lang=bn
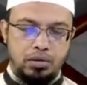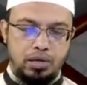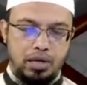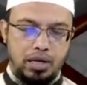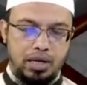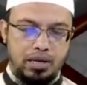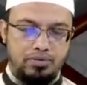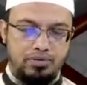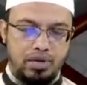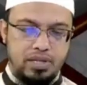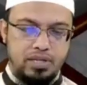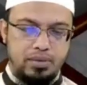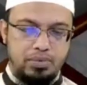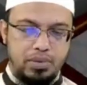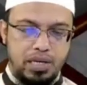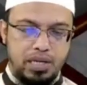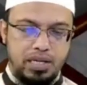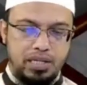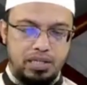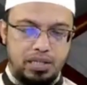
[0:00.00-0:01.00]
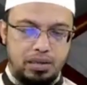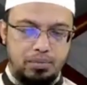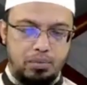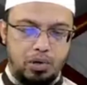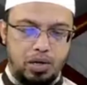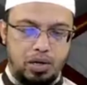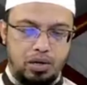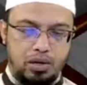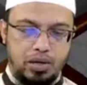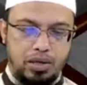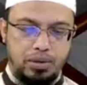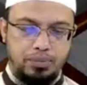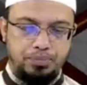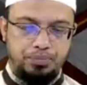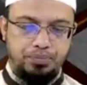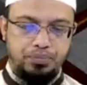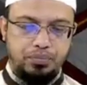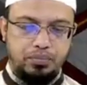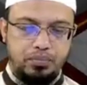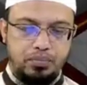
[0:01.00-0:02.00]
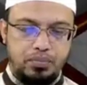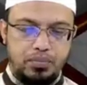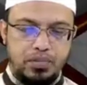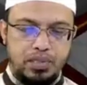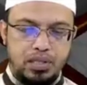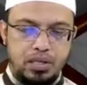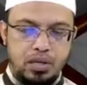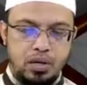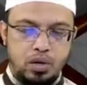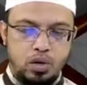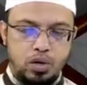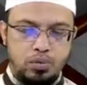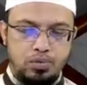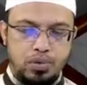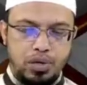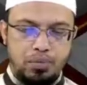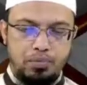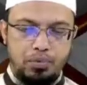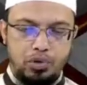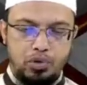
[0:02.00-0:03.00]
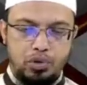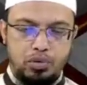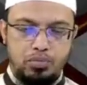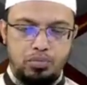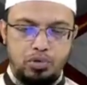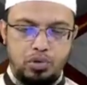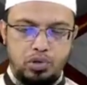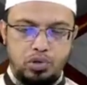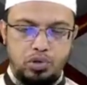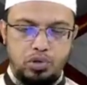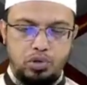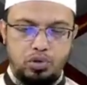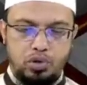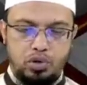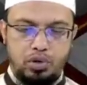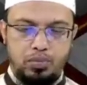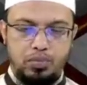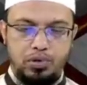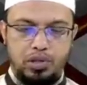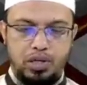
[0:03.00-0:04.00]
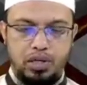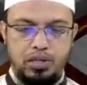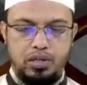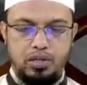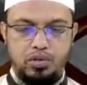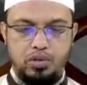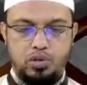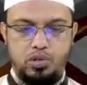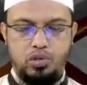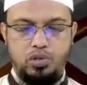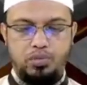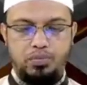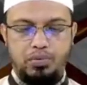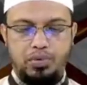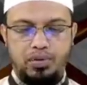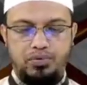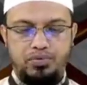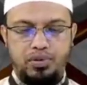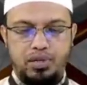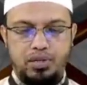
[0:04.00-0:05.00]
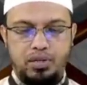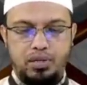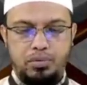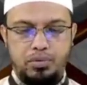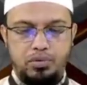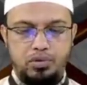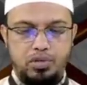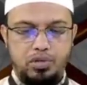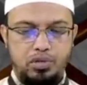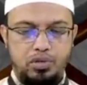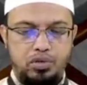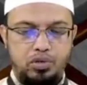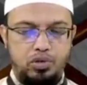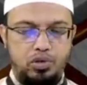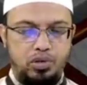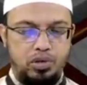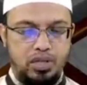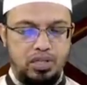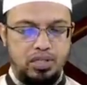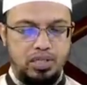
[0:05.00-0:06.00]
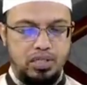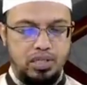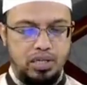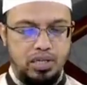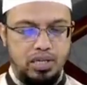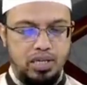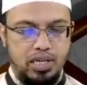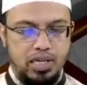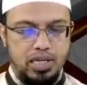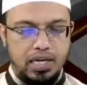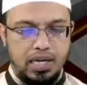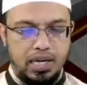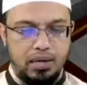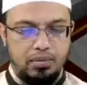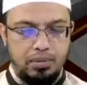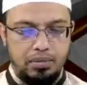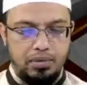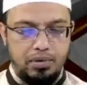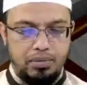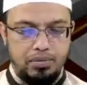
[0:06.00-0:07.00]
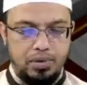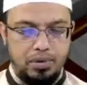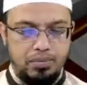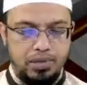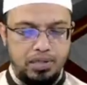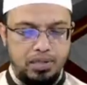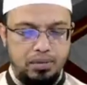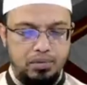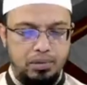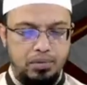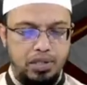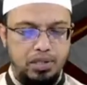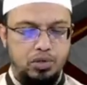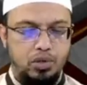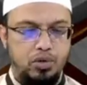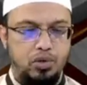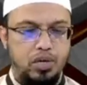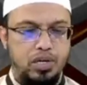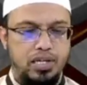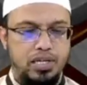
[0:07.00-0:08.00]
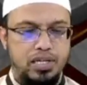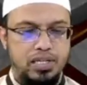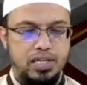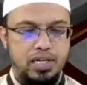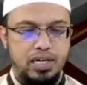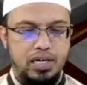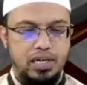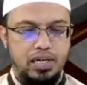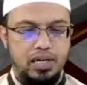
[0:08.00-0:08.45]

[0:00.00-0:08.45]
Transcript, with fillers: আরিফ রাজ আপনি লিখেছেন বলা হয় রমজানের প্রথম দশক রহমতের দ্বিতীয় দশক মাগফেরাতের এবং তৃতীয় দশক নাজাতের এভাবে রমজান মাসকে বিভাজন করা কি ঠিক